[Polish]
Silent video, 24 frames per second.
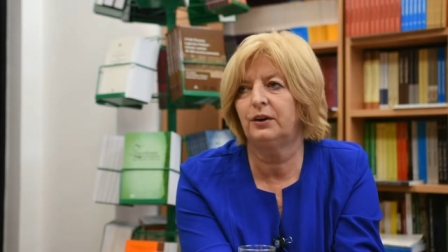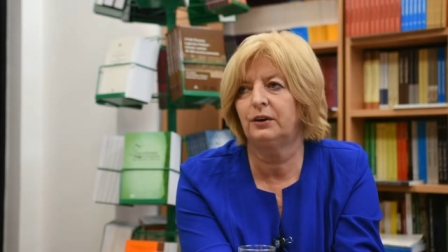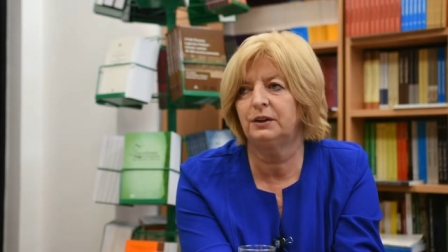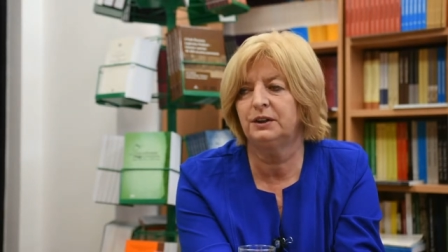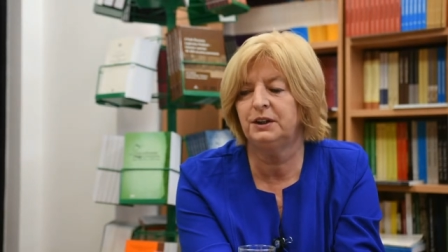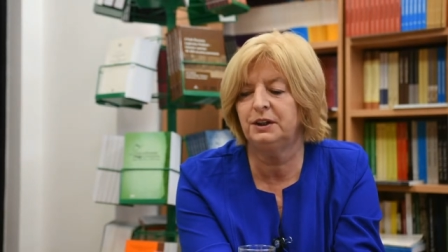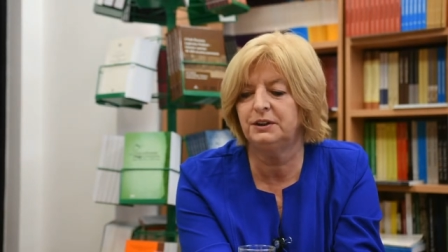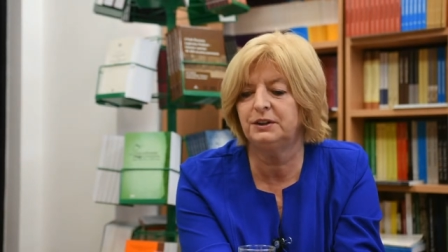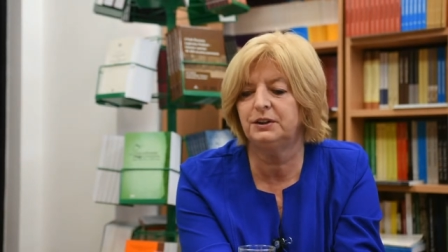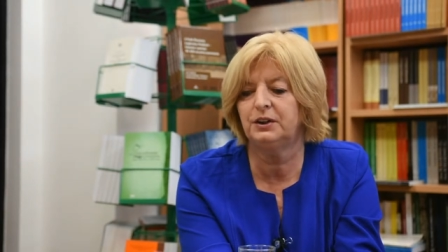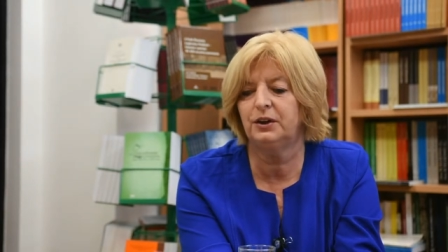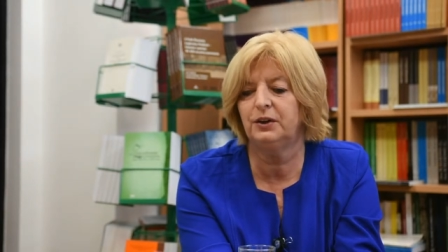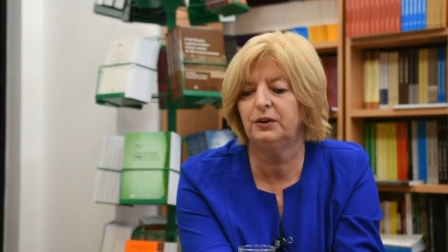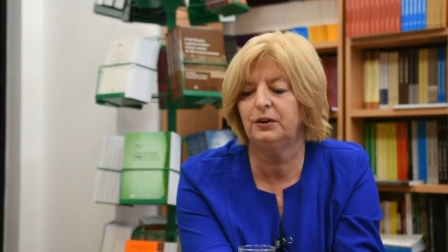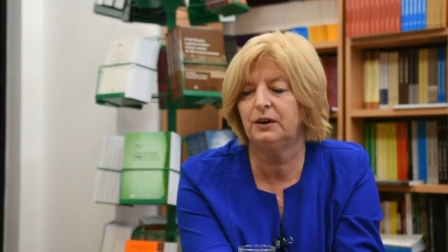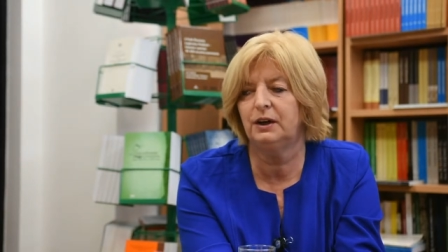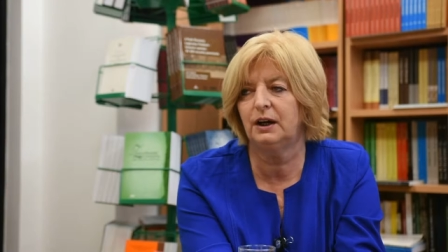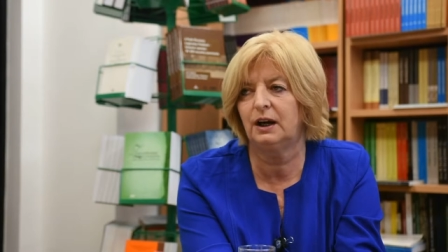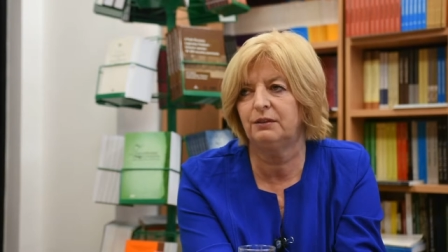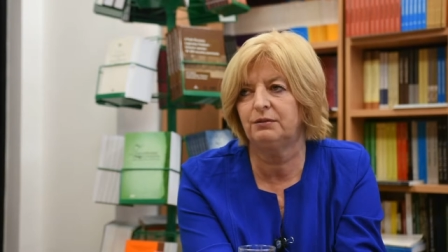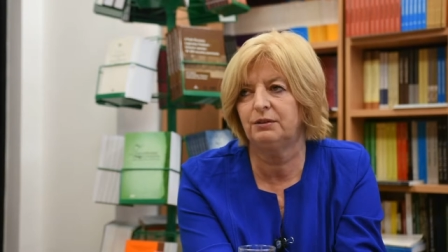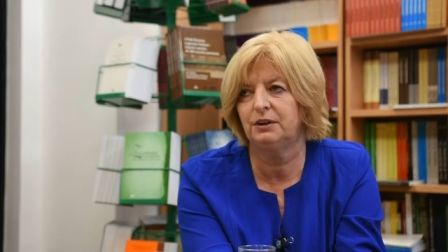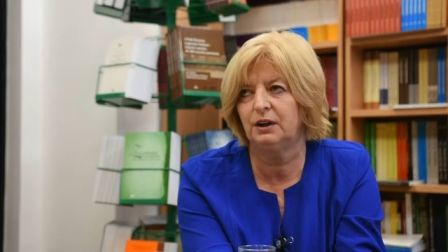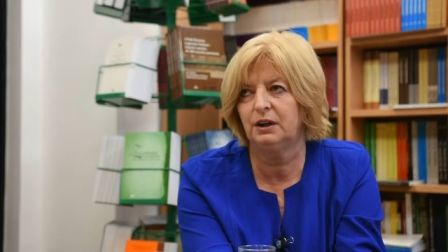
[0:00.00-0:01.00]

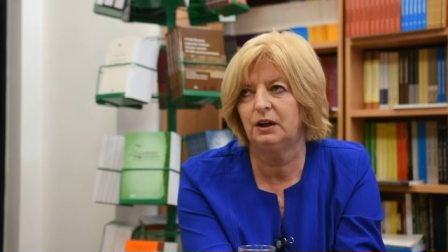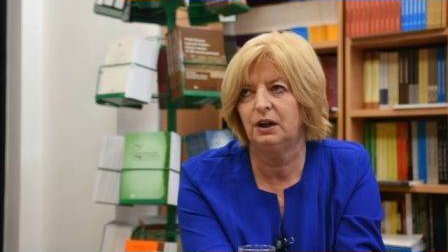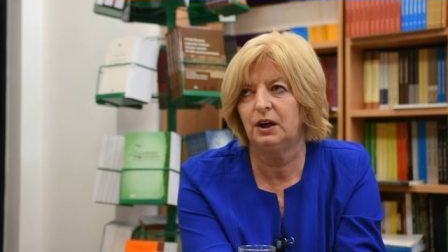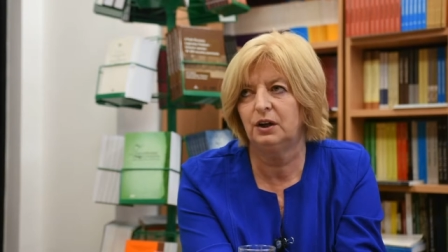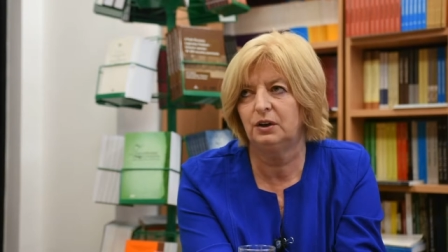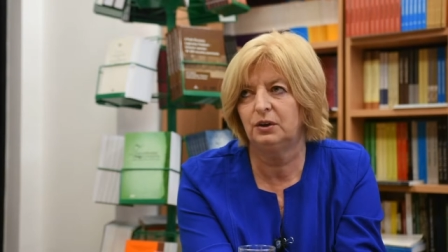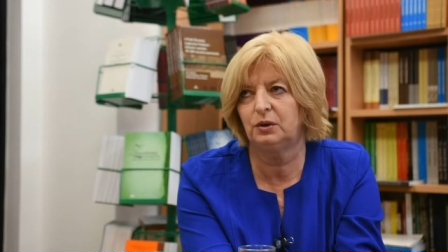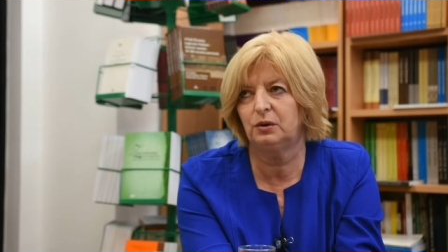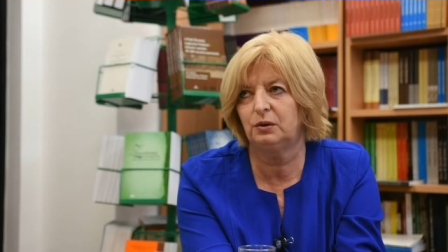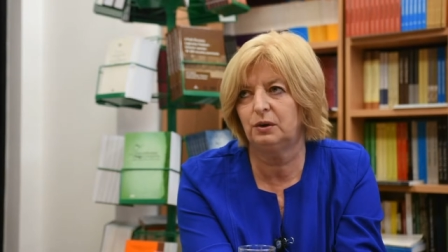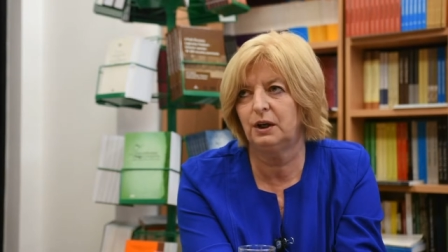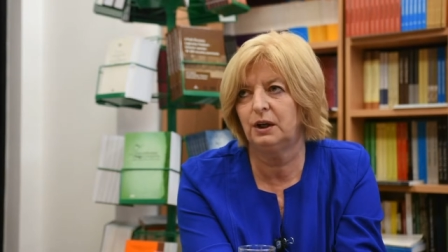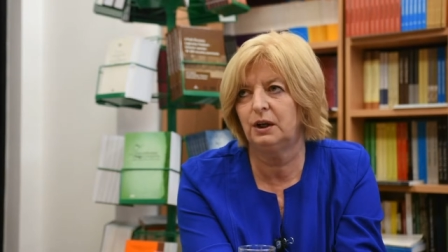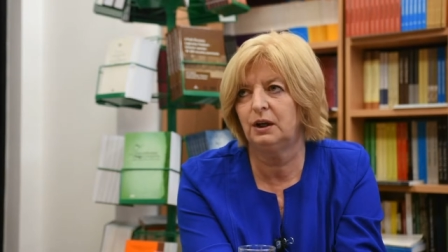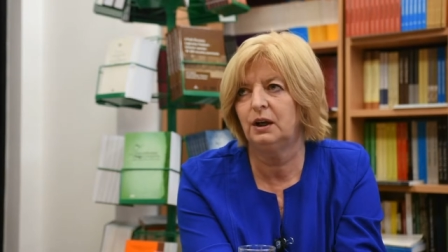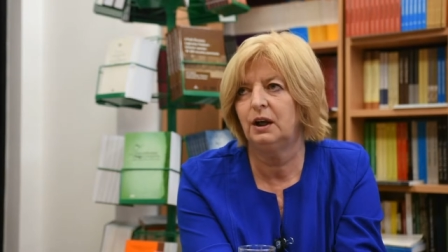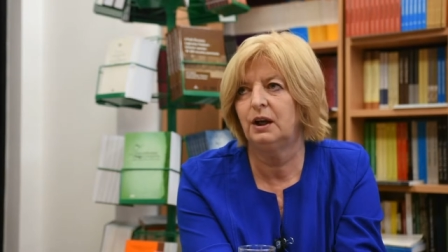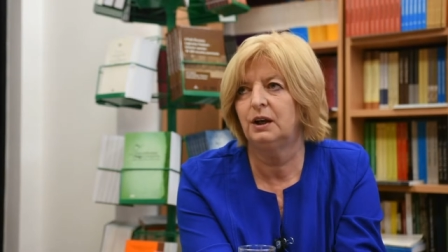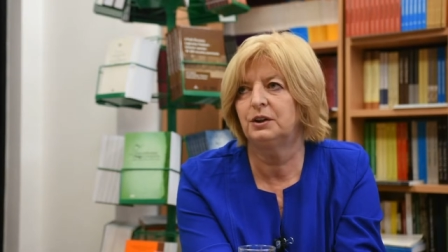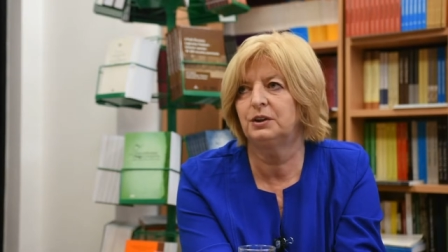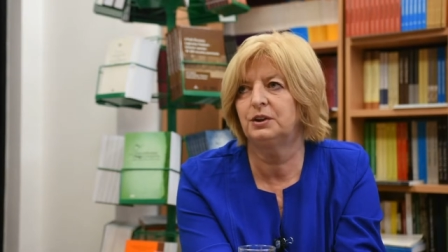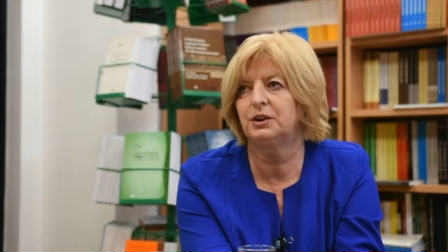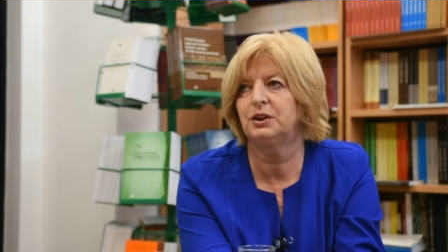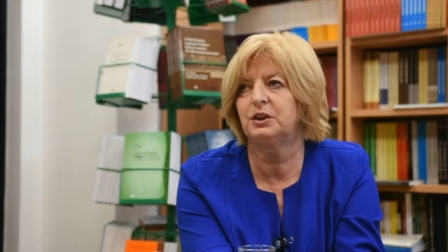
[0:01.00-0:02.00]
historiografii II
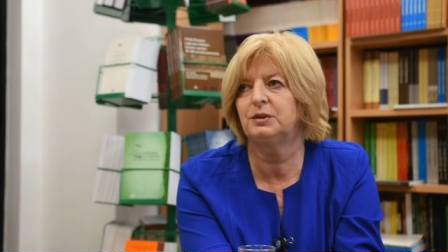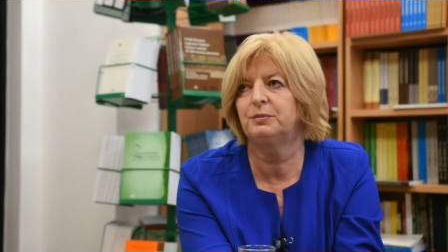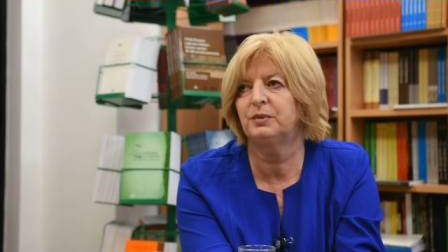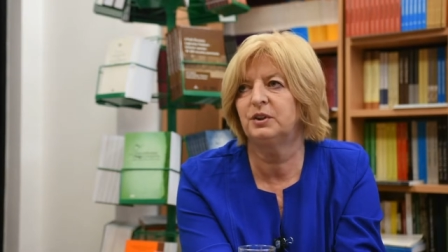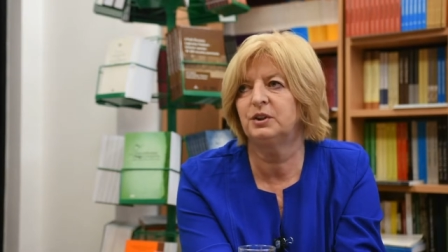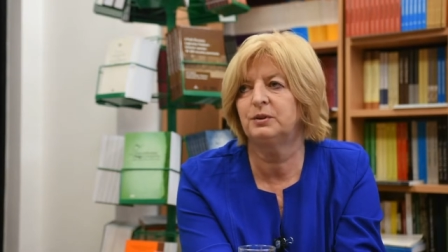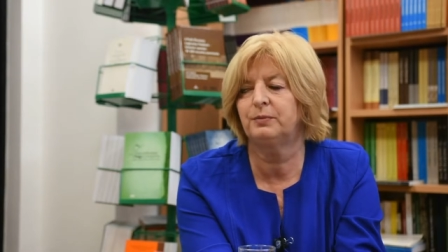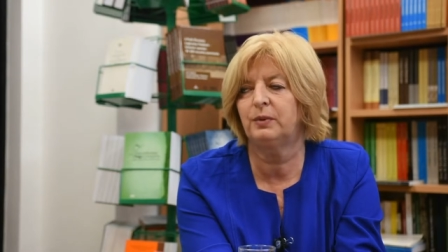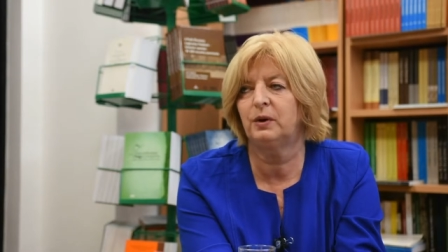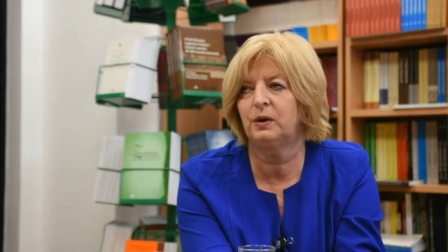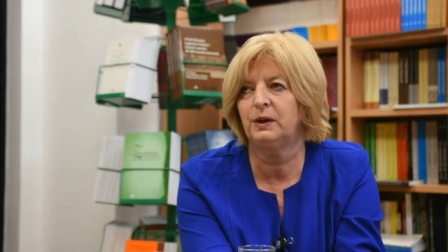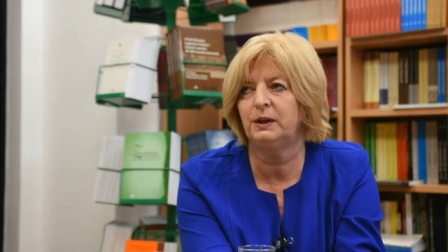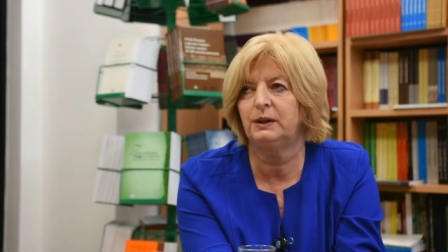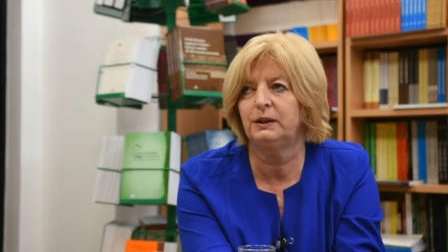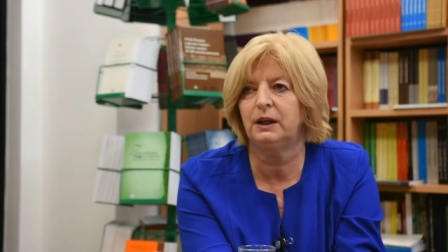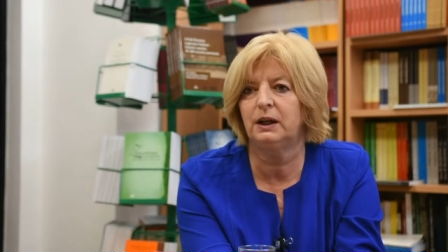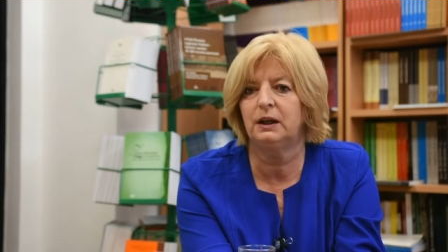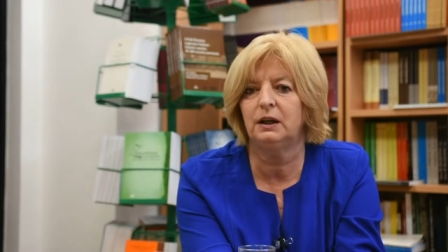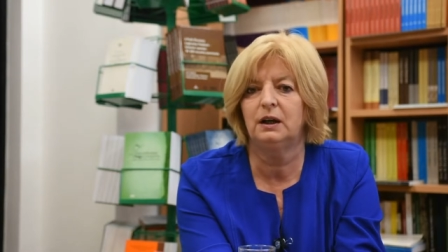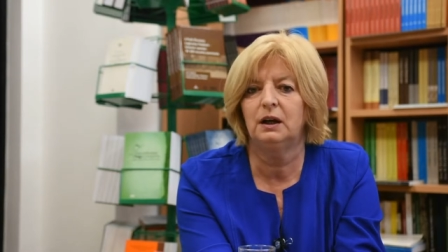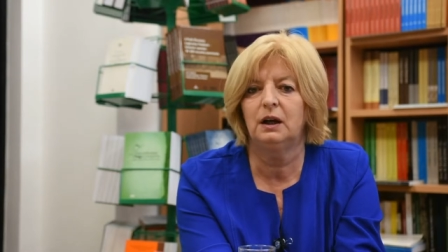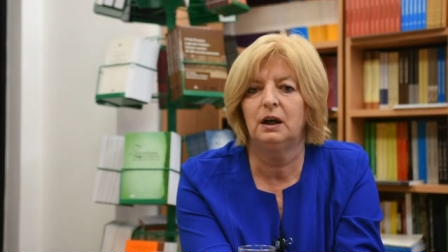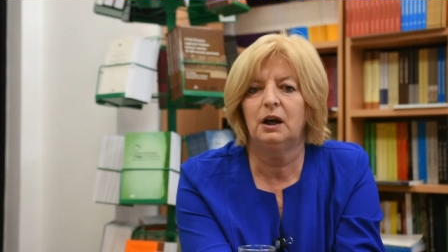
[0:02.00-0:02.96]
Rzeczypospolitej.